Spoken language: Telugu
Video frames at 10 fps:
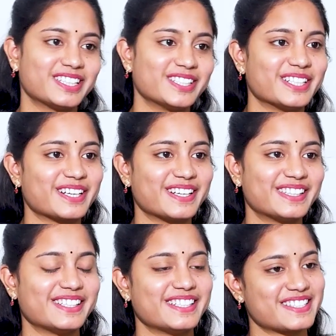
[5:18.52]
చాలా చక్కగా
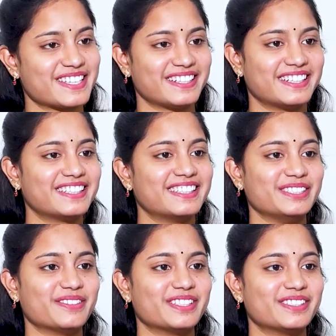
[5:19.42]
తెలియజేస్తారండి
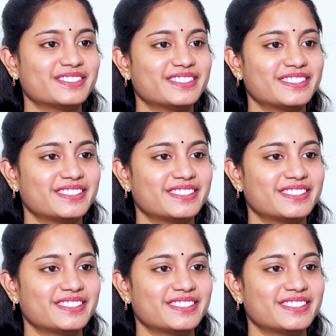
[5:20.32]
ధన్యవాదాలు